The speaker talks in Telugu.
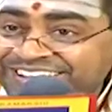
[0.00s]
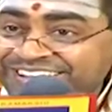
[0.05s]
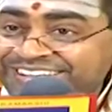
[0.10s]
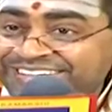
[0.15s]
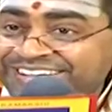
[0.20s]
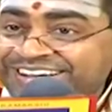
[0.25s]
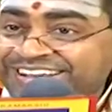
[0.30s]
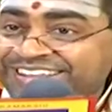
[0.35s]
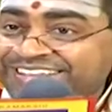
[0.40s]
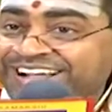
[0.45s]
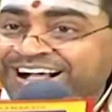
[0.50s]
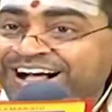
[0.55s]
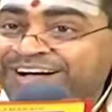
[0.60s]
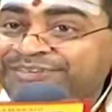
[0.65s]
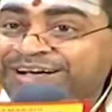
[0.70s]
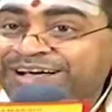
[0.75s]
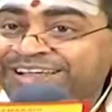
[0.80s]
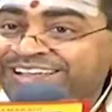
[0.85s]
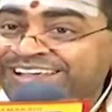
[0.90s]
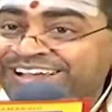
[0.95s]
ఎందుకంటే అది
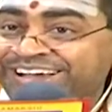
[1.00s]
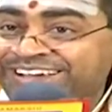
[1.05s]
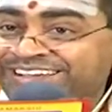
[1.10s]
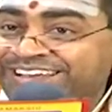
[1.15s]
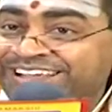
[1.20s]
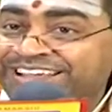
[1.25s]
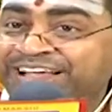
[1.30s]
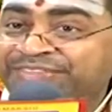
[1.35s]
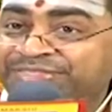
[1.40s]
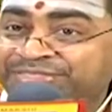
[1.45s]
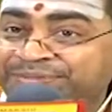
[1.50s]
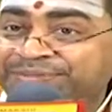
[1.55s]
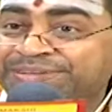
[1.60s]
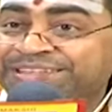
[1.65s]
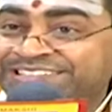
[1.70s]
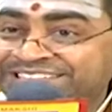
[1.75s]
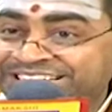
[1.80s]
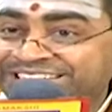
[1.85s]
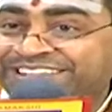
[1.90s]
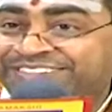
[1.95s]
కావాలి అంటే
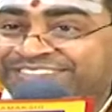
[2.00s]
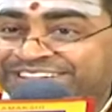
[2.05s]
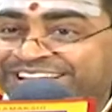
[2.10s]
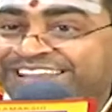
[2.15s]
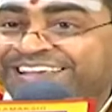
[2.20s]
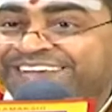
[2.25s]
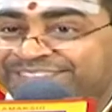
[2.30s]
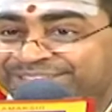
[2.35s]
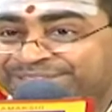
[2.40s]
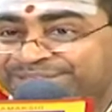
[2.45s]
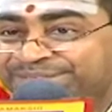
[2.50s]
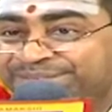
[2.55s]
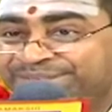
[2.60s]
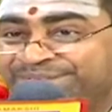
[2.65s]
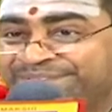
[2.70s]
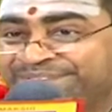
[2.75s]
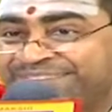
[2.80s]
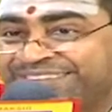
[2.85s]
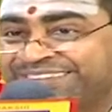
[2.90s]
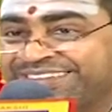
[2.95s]
ఎంతమంది సిద్ధమండి
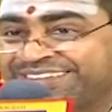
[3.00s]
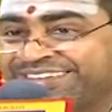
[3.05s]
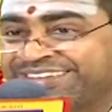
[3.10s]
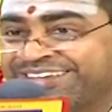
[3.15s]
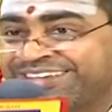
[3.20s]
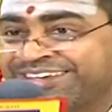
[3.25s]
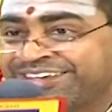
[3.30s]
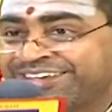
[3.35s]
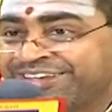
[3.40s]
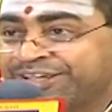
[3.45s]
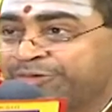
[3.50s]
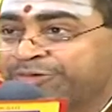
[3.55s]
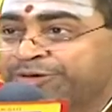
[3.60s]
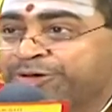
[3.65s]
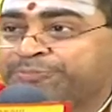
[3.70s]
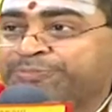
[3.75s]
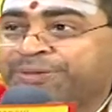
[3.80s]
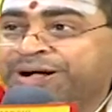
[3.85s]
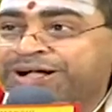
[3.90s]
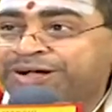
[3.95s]

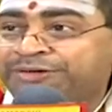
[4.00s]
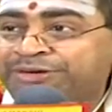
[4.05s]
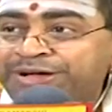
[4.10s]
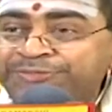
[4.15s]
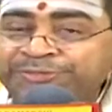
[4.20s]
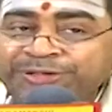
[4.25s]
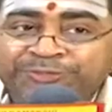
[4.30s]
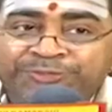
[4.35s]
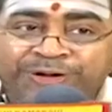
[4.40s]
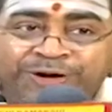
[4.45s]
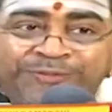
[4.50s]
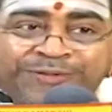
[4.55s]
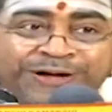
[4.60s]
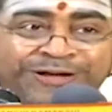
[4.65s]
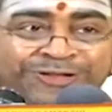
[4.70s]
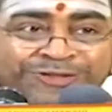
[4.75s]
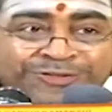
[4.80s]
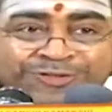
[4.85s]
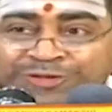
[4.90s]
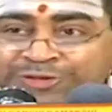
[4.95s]
ఎవరో పక్క వాళ్ళ మీద
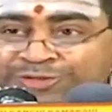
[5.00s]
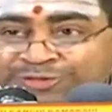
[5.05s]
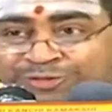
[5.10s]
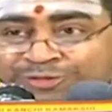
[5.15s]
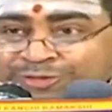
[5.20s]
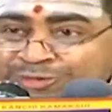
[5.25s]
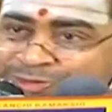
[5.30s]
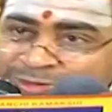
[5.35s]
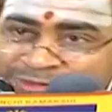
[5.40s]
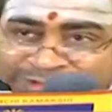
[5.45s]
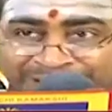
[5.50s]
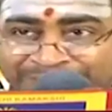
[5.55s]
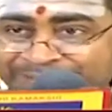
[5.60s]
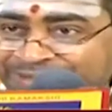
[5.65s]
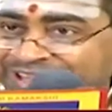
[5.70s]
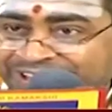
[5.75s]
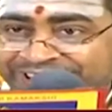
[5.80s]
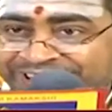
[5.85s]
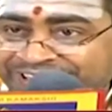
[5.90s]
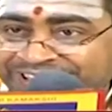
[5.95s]
మొహమాటంతో వచ్చి
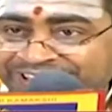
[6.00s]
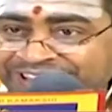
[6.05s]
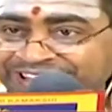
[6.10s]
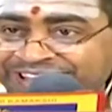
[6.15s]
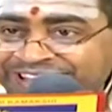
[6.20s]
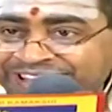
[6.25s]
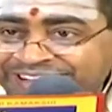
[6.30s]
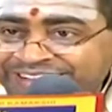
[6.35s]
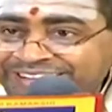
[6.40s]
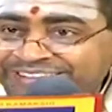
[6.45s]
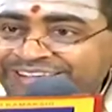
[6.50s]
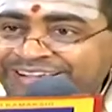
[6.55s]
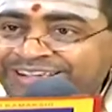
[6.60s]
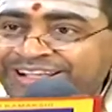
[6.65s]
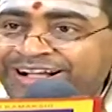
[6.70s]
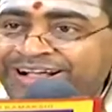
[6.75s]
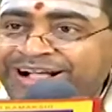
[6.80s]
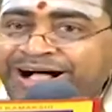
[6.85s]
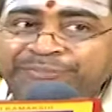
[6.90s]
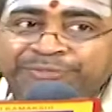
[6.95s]
కూర్చుంటామే కానీ
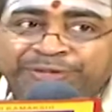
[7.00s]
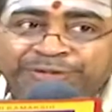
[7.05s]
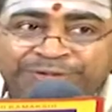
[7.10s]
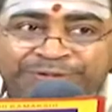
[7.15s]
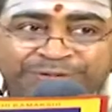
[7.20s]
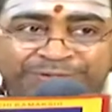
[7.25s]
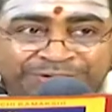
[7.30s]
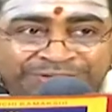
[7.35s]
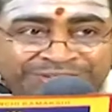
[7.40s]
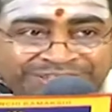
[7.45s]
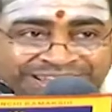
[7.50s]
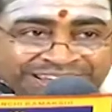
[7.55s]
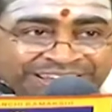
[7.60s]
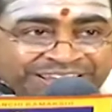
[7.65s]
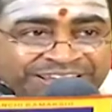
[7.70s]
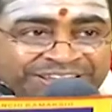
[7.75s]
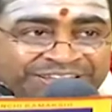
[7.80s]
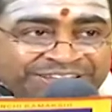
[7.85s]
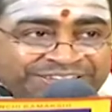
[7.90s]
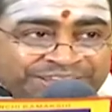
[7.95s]
నిజంగా కామకోడు గురించి
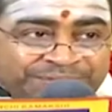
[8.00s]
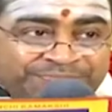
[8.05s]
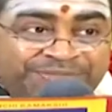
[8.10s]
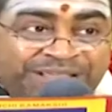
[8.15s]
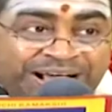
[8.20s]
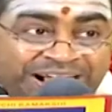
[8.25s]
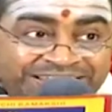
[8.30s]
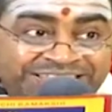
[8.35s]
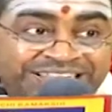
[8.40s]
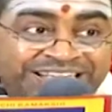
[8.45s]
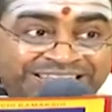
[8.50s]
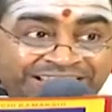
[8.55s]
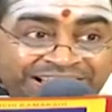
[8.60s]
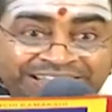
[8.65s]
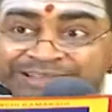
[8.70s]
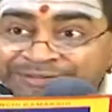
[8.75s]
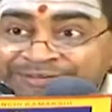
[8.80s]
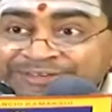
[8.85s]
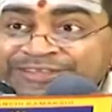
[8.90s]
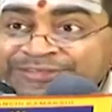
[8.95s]
చెప్తే ఆసక్తి
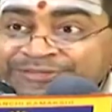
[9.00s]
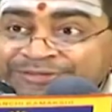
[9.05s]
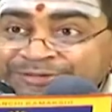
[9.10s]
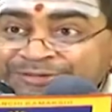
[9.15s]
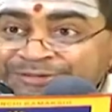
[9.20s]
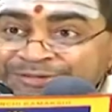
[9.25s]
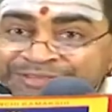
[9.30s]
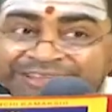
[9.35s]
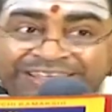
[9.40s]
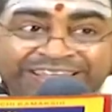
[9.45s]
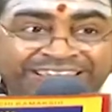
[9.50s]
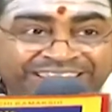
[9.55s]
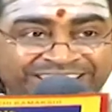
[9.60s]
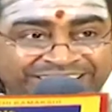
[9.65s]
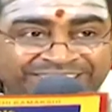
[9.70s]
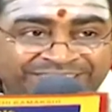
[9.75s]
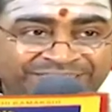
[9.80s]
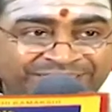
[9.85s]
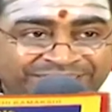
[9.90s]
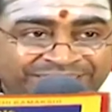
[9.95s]
ఎంతమంది ఉంటుంది
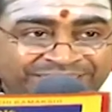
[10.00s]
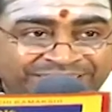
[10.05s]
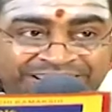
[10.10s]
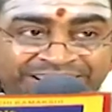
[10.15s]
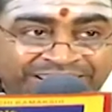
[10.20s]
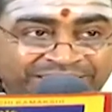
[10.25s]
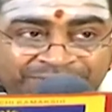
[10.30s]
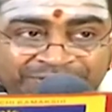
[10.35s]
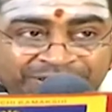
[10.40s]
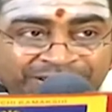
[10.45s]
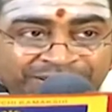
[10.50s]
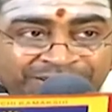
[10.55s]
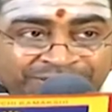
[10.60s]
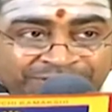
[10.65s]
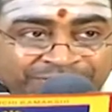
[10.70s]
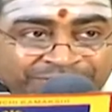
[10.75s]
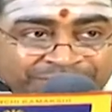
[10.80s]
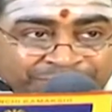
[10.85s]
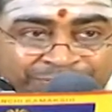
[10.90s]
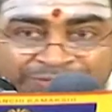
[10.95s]
లేని
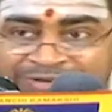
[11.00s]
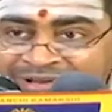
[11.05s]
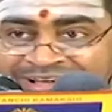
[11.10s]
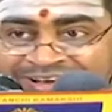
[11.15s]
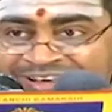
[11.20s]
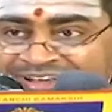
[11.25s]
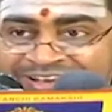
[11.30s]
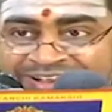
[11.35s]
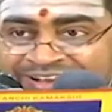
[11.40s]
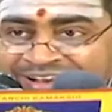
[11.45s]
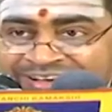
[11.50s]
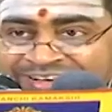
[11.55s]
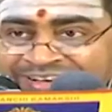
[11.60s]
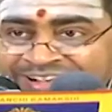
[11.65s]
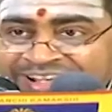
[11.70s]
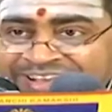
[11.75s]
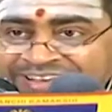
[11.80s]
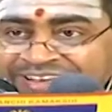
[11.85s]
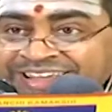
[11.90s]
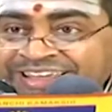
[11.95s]
వాళ్ళు ఇక్కడ ఉన్నారని నేను
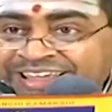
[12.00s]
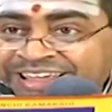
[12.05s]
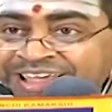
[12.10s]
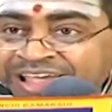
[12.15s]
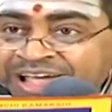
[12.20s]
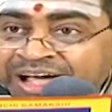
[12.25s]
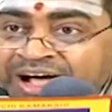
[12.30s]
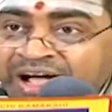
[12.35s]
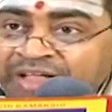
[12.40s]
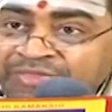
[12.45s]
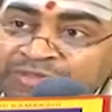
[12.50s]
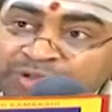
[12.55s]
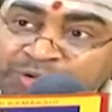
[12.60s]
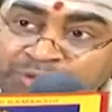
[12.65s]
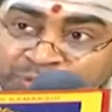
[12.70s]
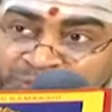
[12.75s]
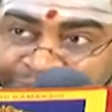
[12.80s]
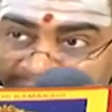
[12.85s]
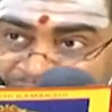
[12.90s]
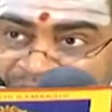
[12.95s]
అన్నగాని
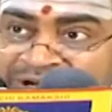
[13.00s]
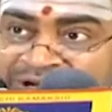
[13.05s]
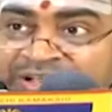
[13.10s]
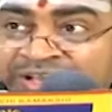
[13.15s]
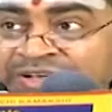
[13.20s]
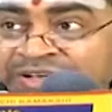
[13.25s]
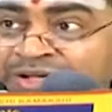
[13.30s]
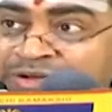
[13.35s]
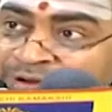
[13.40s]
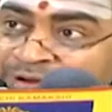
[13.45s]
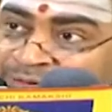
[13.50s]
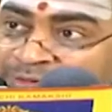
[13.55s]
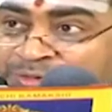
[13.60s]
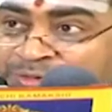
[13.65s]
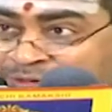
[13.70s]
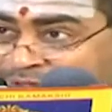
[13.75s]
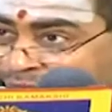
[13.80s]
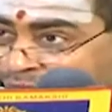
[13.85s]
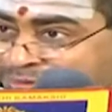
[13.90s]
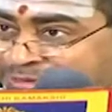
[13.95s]
అందరూ ఉన్నవాళ్ళని నేను
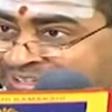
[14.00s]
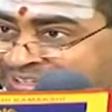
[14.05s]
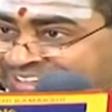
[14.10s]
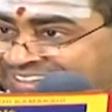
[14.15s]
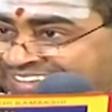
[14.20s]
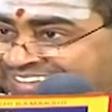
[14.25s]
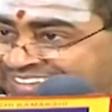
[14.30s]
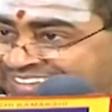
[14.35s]
అనుకోను అదొకటి